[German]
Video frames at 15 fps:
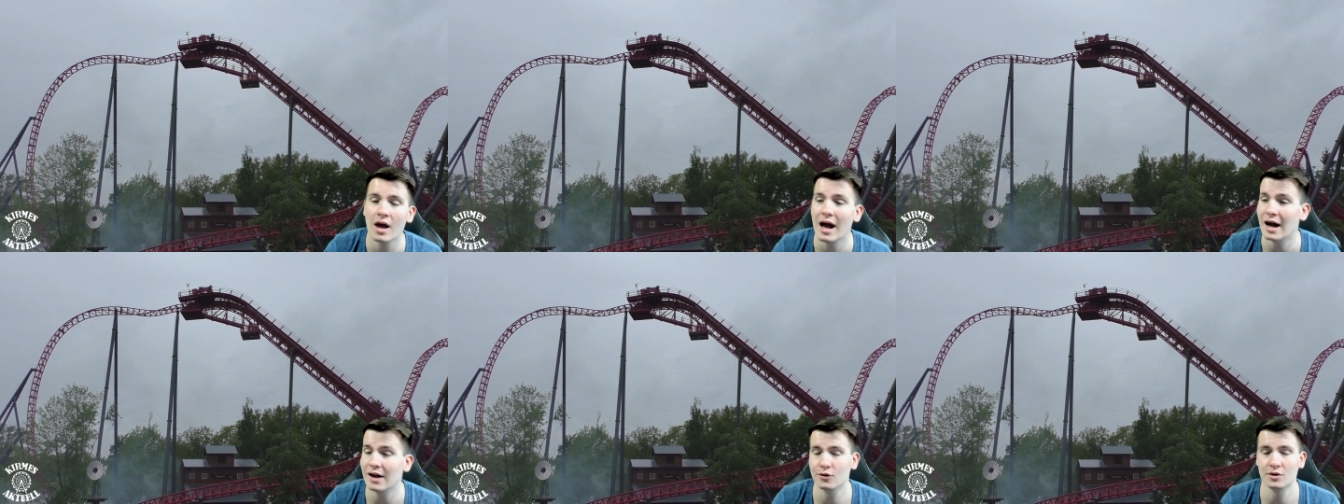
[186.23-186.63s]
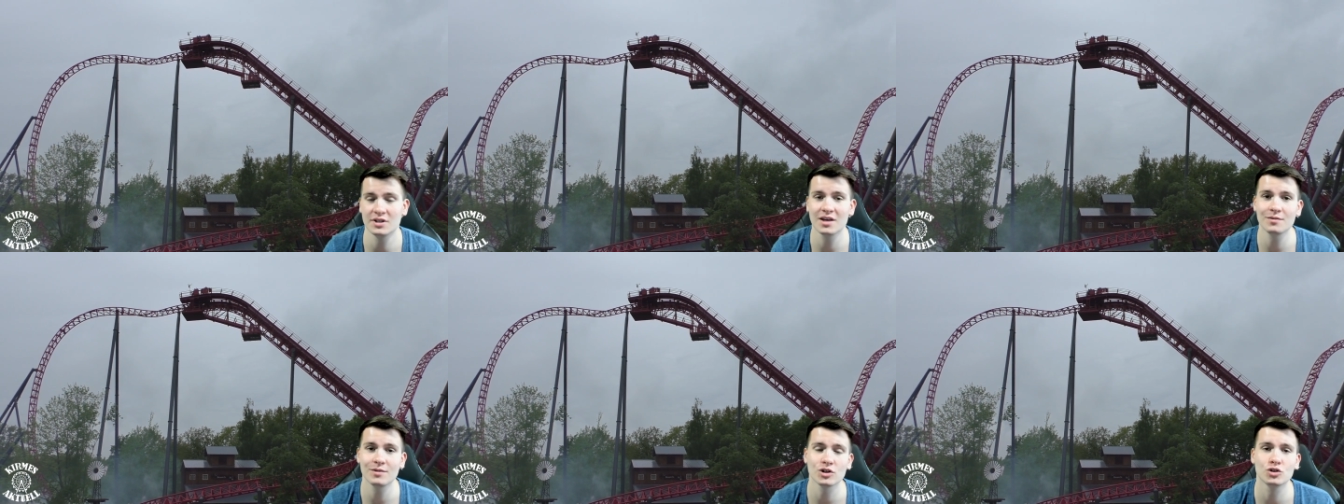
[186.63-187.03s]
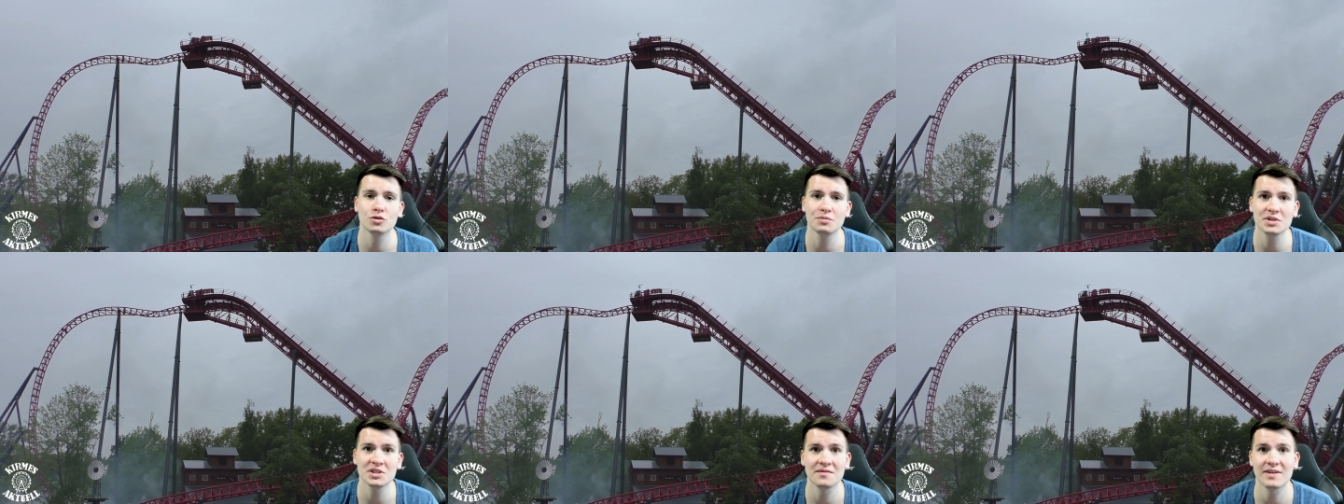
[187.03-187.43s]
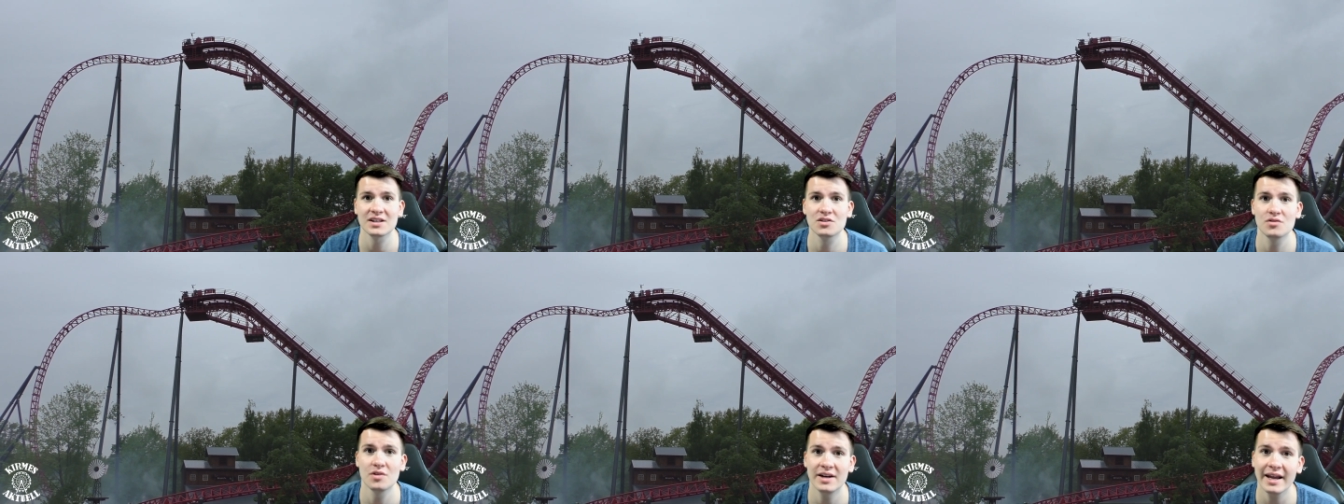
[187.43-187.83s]
Also es gibt da schon ein bisschen was
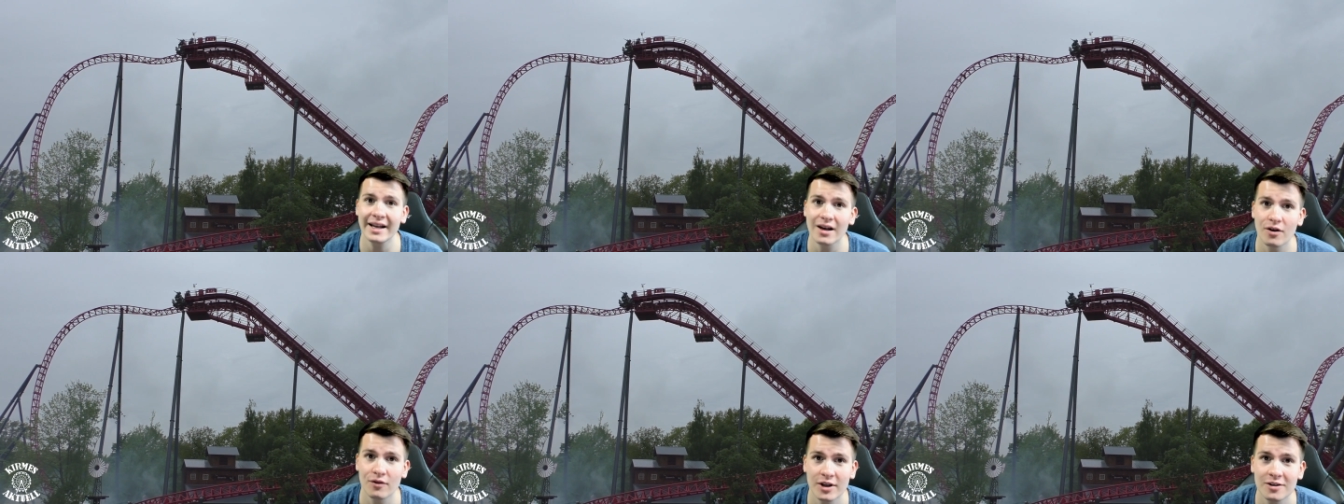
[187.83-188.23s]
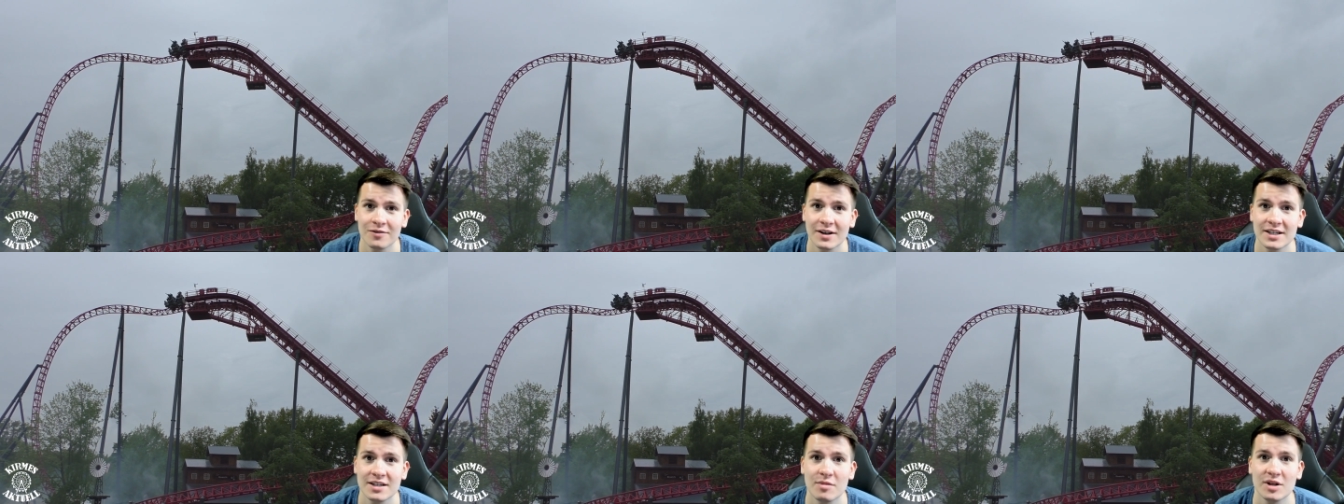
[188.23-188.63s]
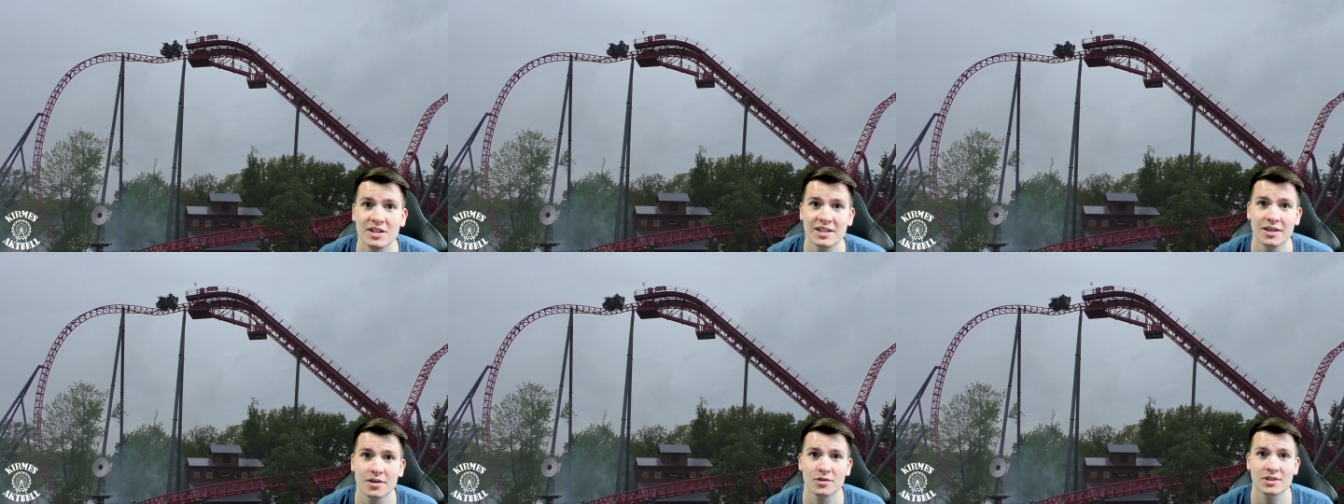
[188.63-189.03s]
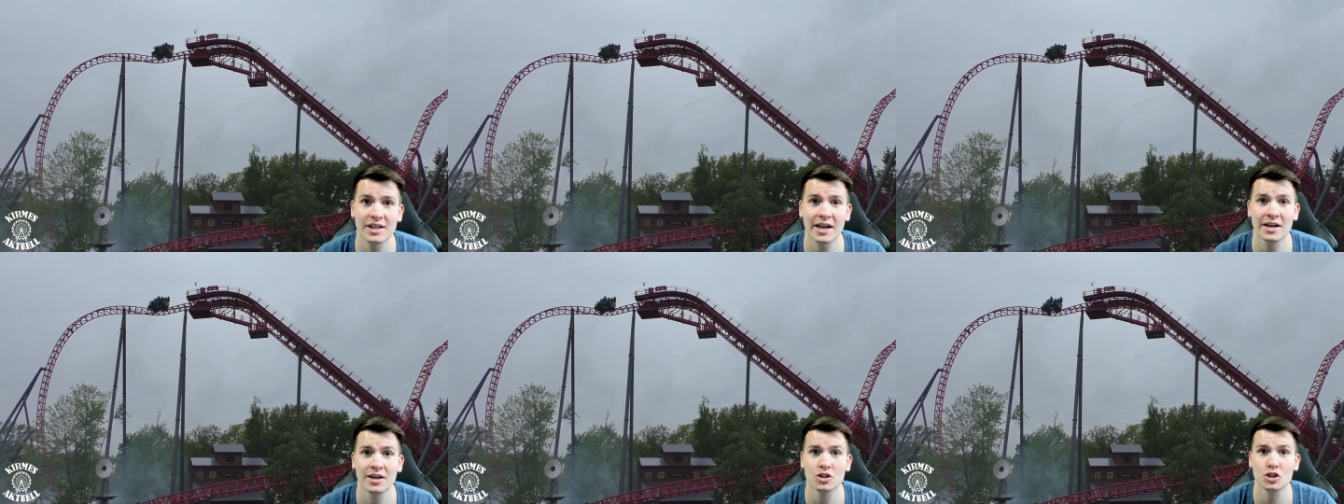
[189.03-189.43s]
zu entdecken, auf jeden Fall
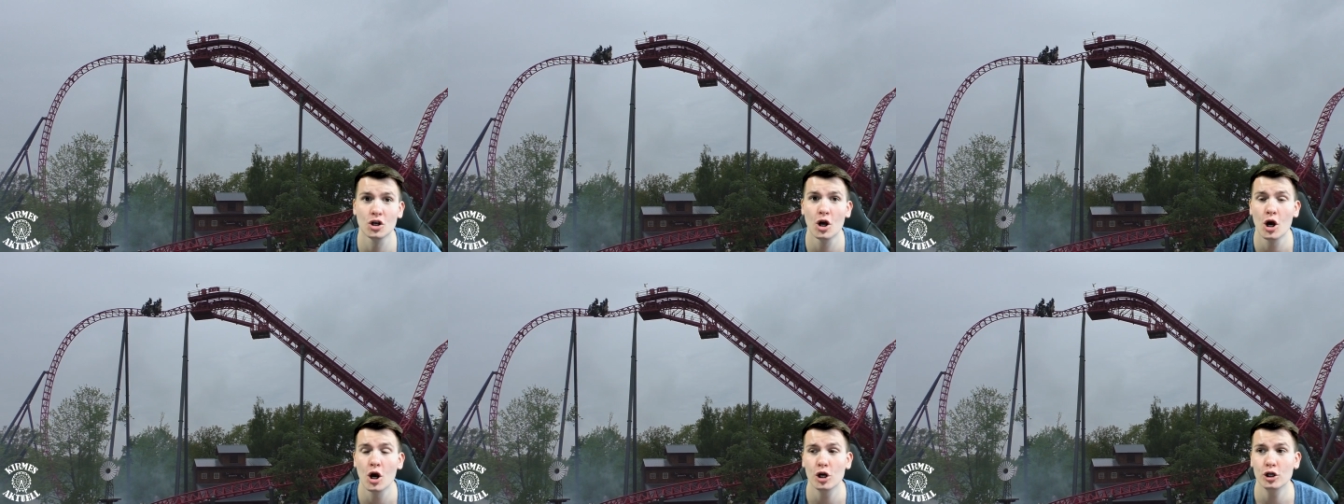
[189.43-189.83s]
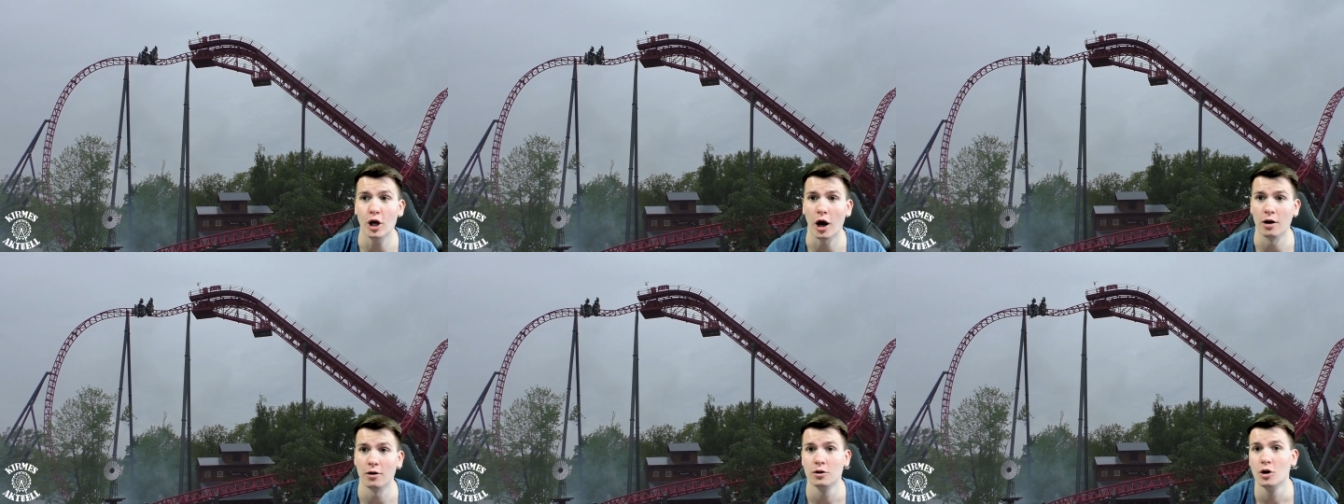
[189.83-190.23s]
thematisierungstechnisch. Ja.